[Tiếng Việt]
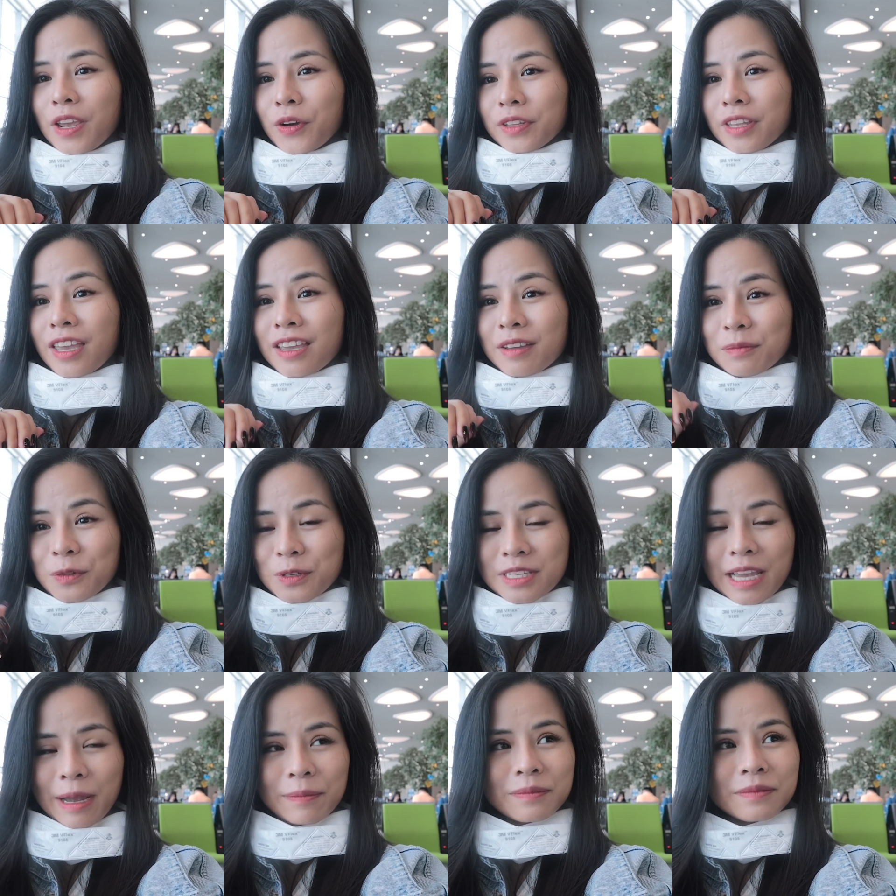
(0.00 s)
để có thể mua
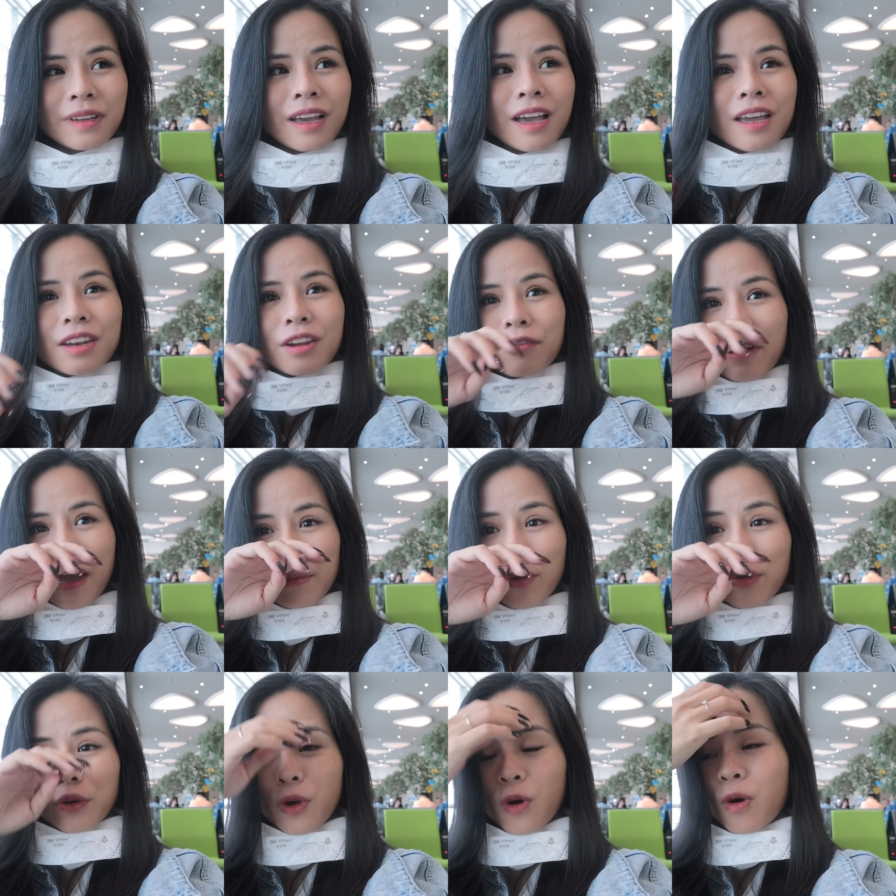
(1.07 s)
sắm được vài
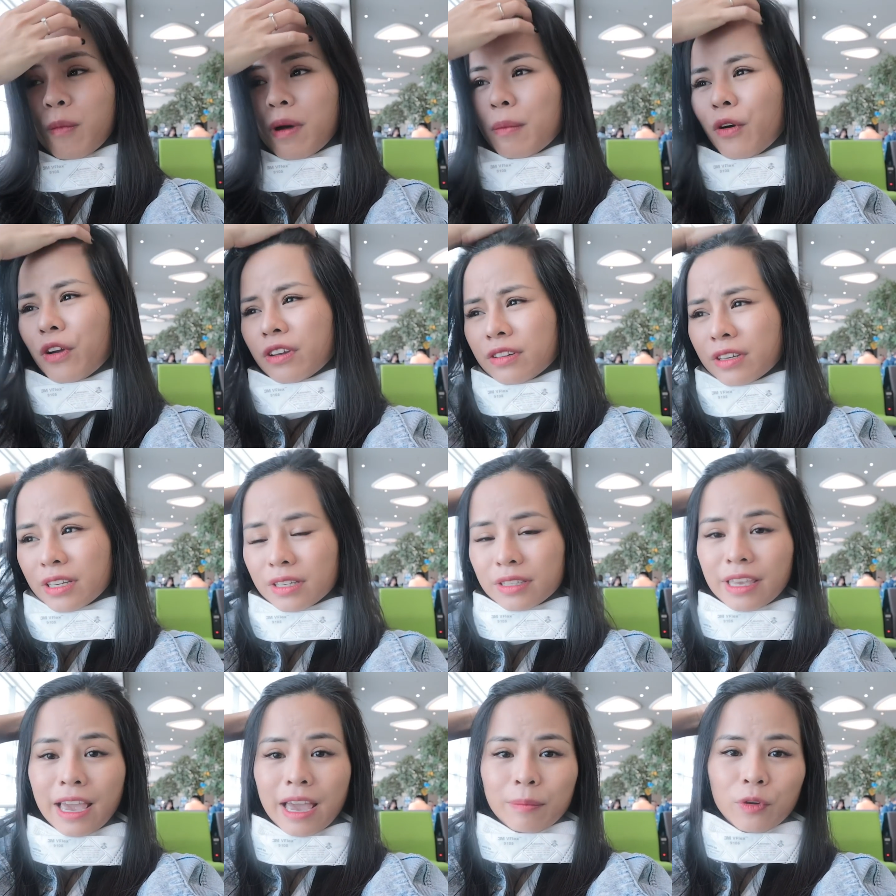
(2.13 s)
món đồ mà mọi người ở
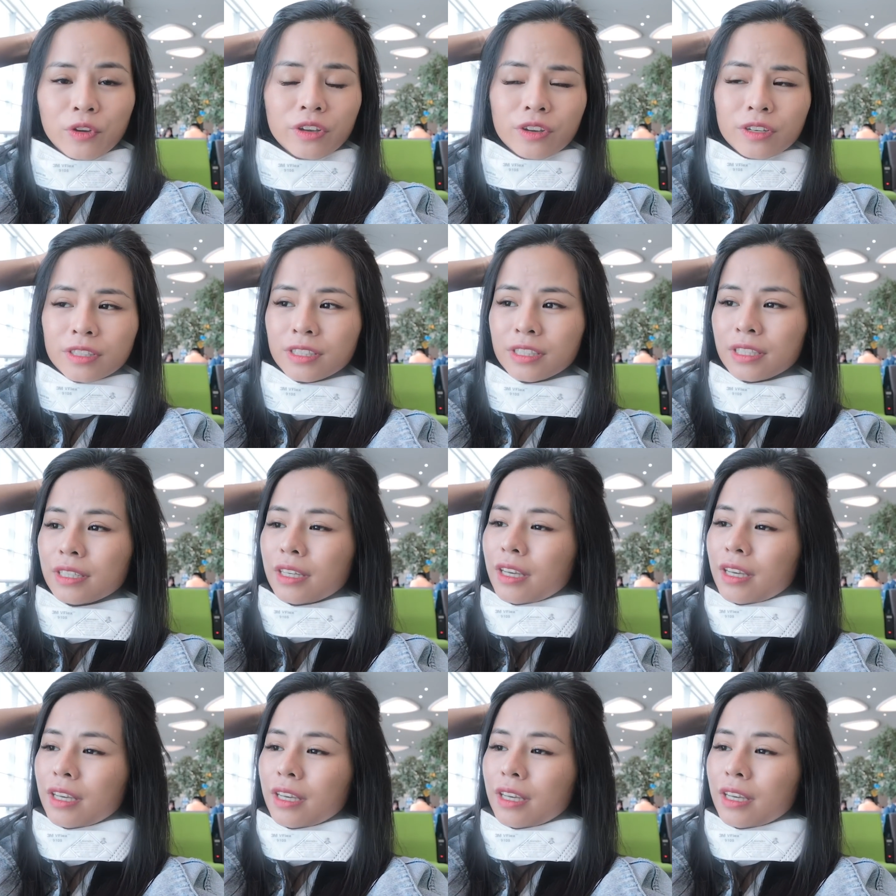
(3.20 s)
nhà mọi người có gửi.